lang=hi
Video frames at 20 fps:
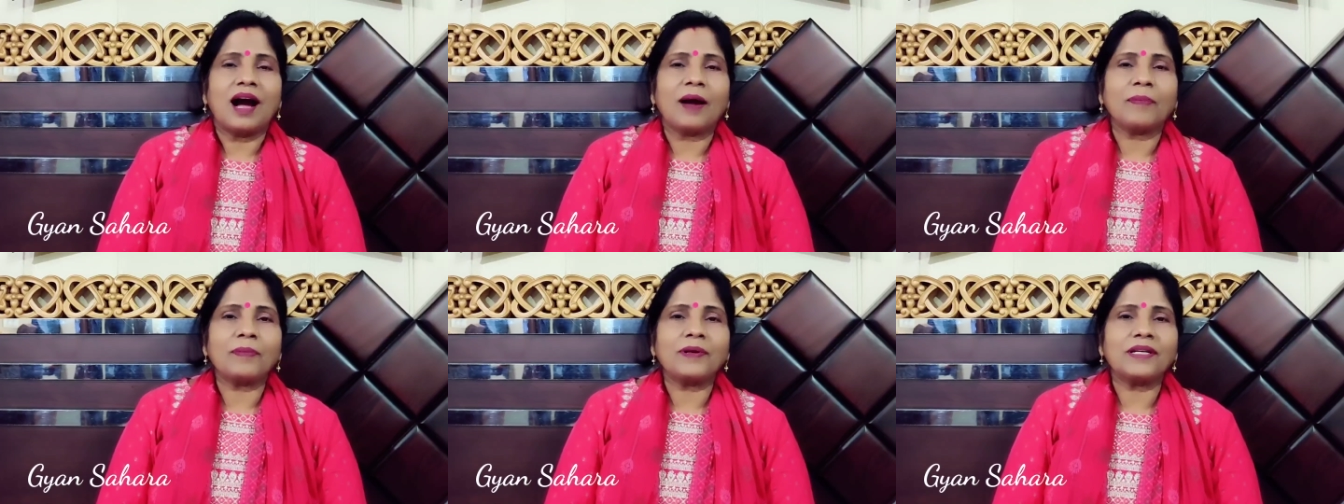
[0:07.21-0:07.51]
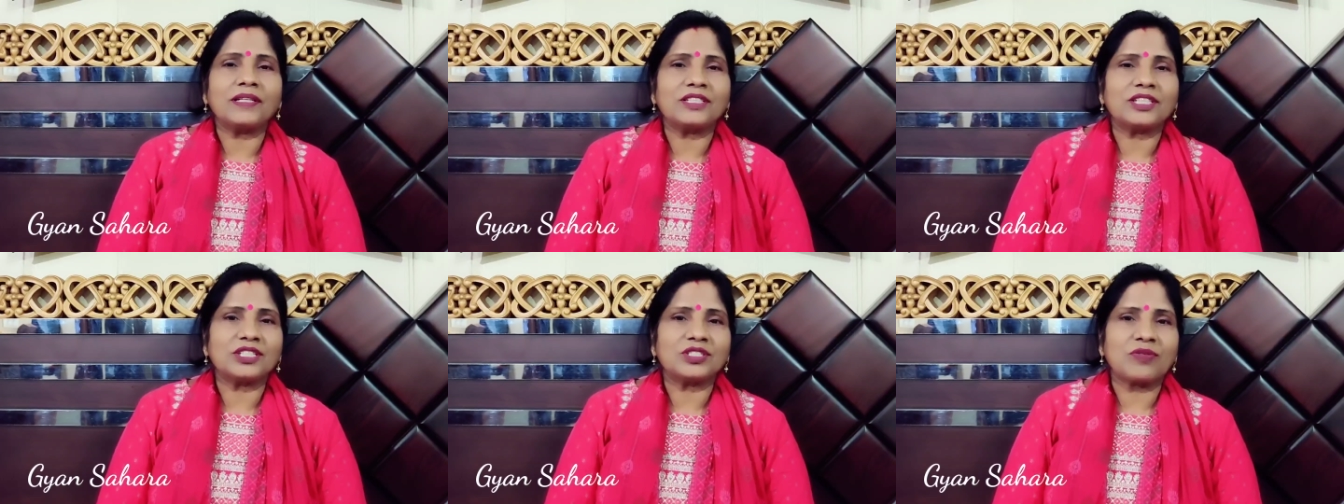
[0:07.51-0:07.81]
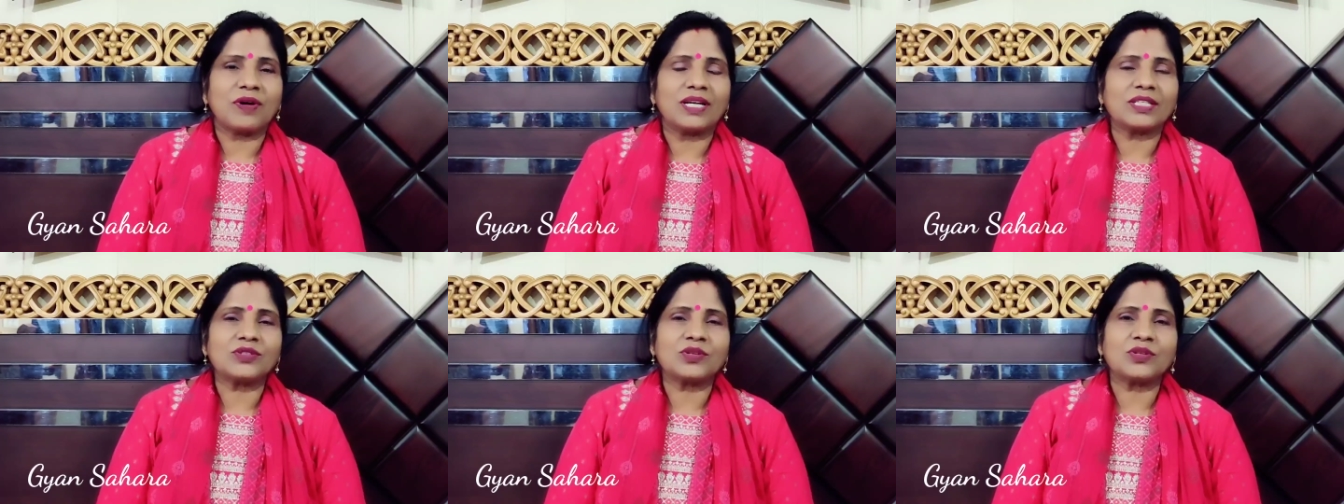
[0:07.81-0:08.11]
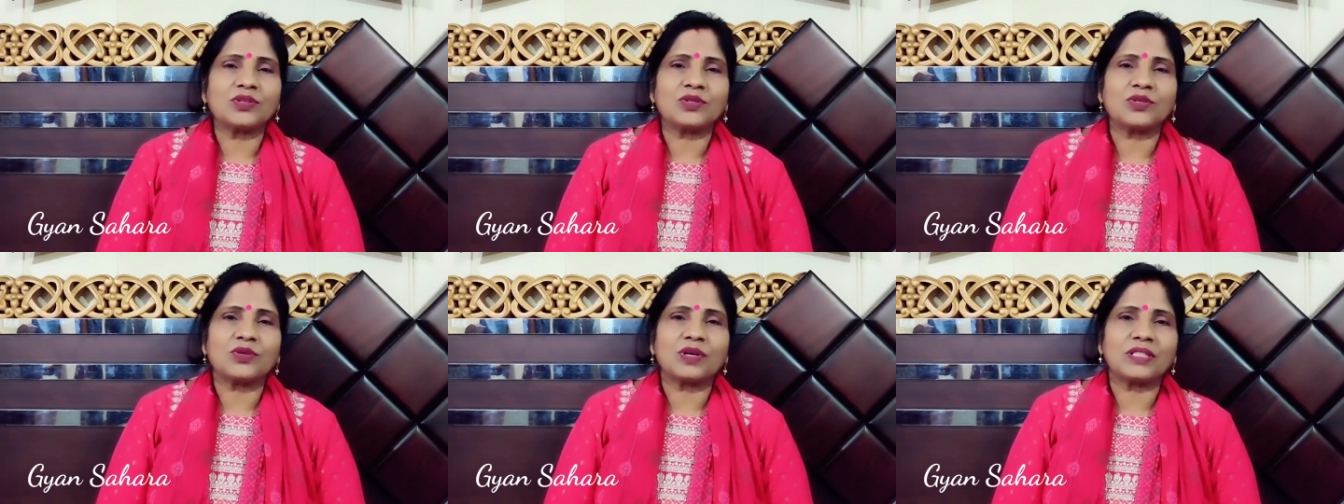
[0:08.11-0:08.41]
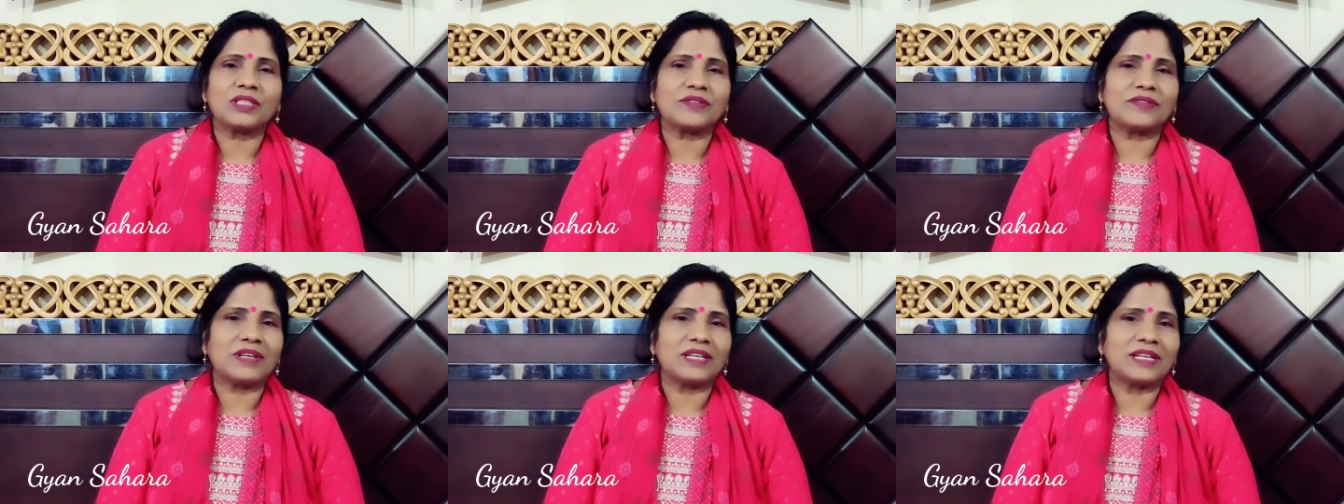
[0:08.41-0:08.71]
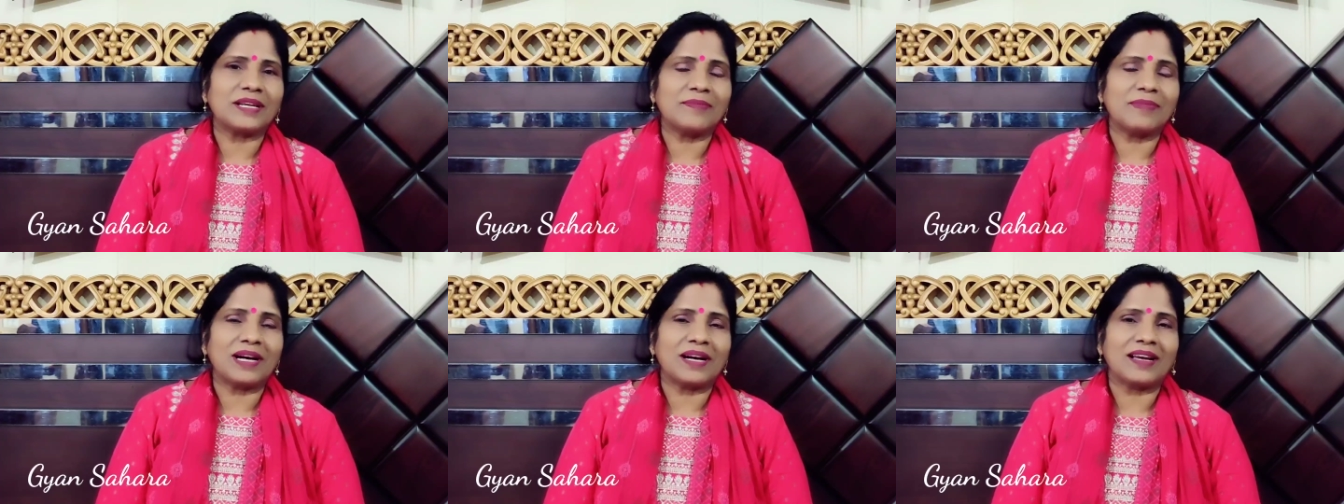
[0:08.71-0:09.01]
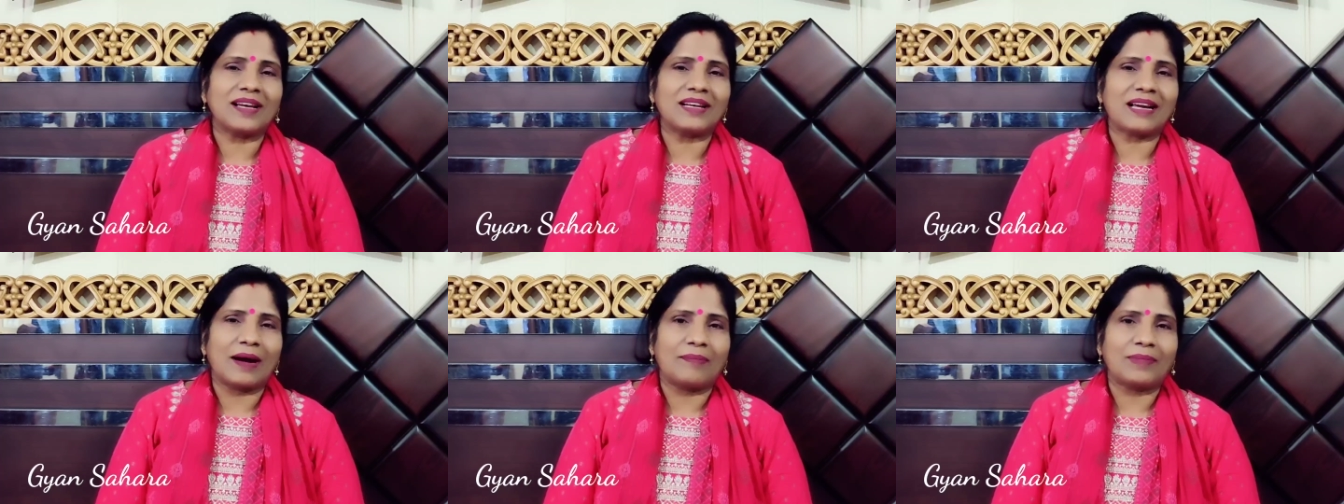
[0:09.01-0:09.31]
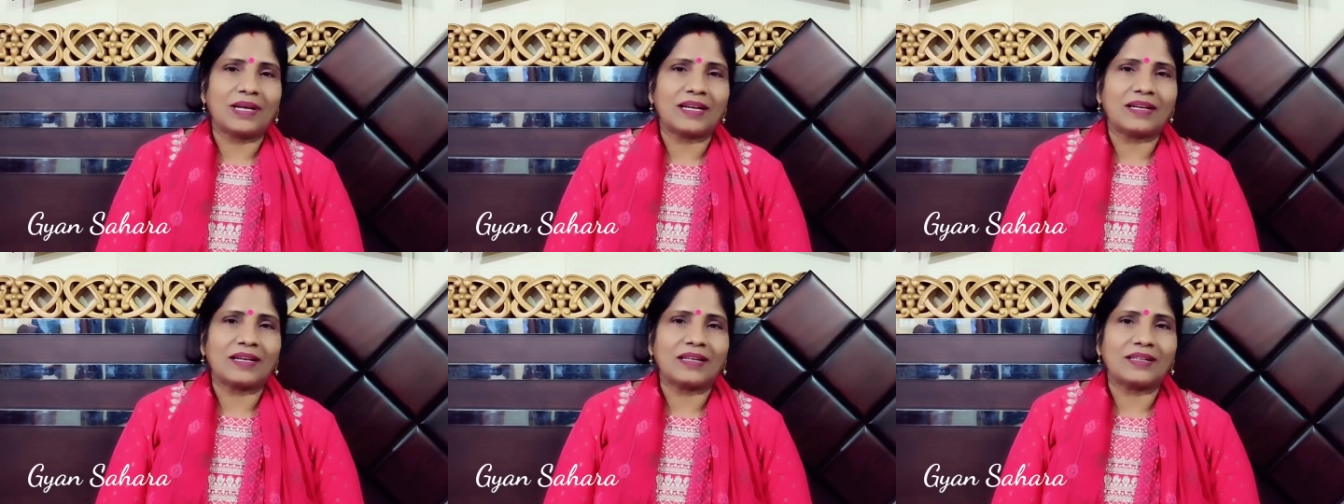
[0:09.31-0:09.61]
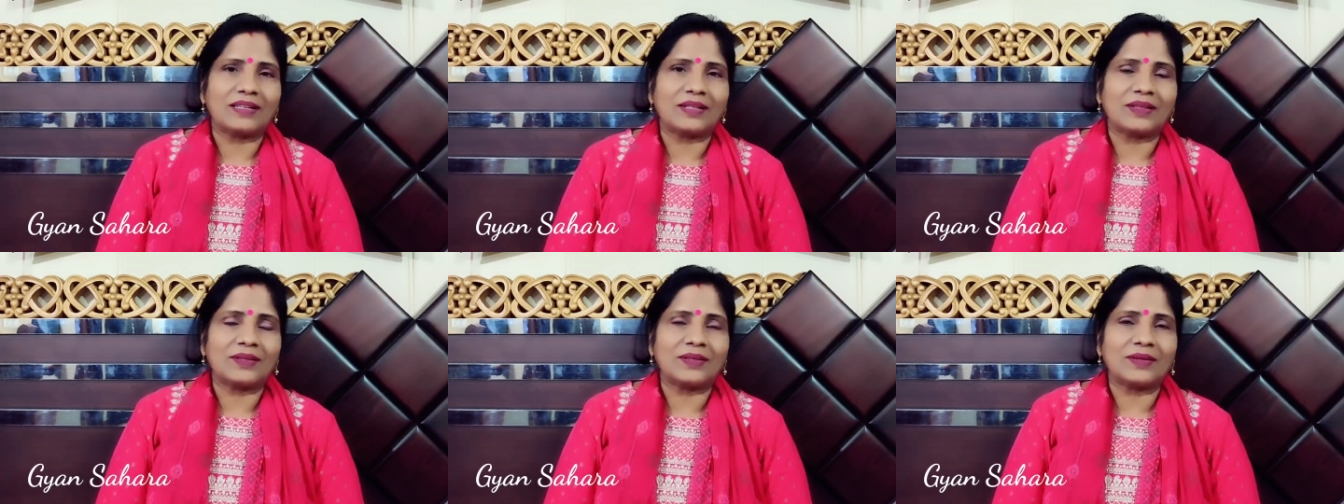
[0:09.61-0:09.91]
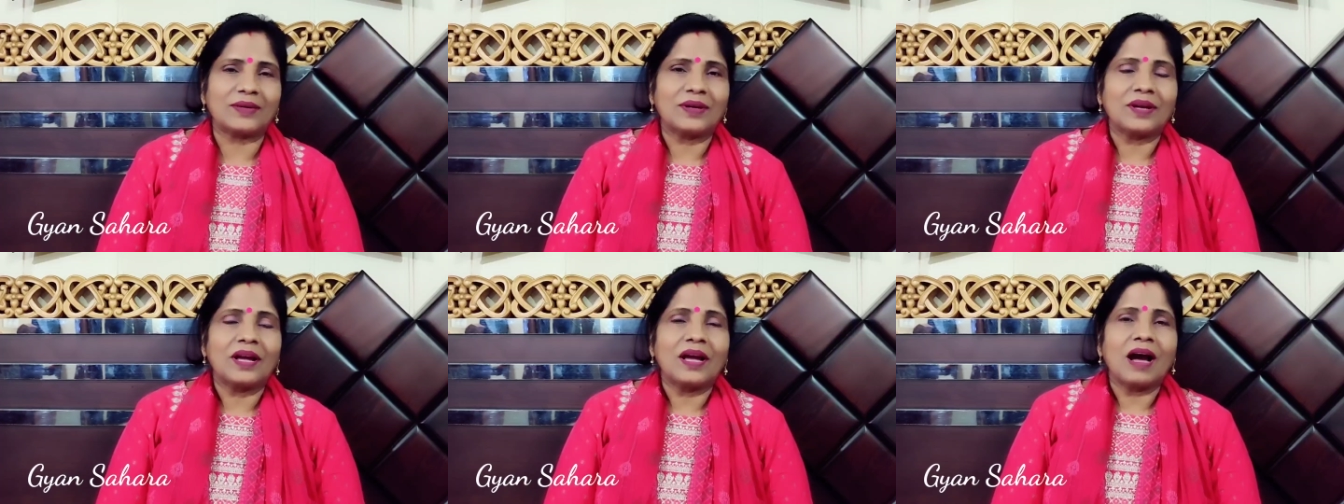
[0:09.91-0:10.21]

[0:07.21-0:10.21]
आपके अच्छे स्वास्थ्य और सुखद जीवन की मंगल कामना करती हूँ